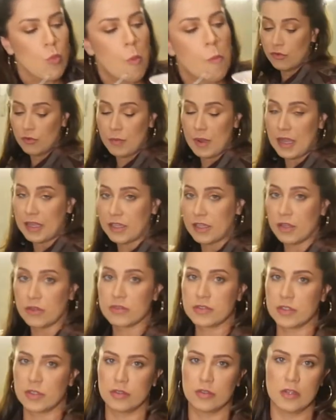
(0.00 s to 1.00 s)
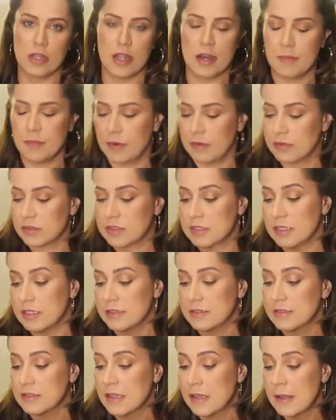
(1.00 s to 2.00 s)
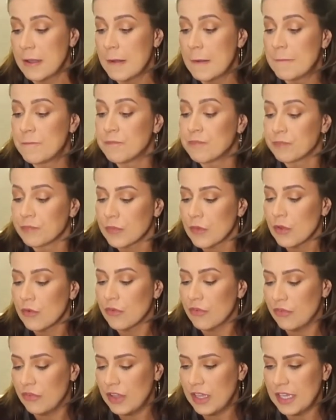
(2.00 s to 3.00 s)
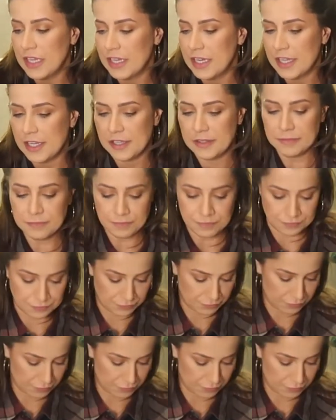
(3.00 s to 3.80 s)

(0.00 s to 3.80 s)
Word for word: Vou filmar aqui com o celular para vocês verem.